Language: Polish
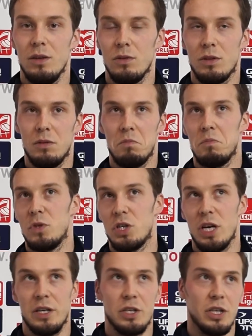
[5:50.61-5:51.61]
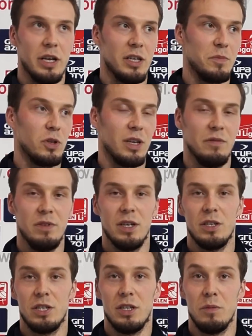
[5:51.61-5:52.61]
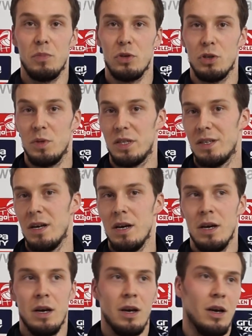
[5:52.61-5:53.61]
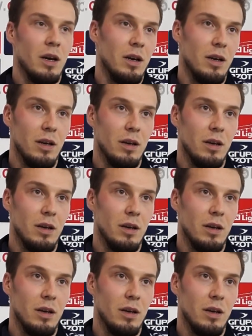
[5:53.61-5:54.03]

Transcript: Od trzech, czterech spotkań widać, że ten poziom jest e,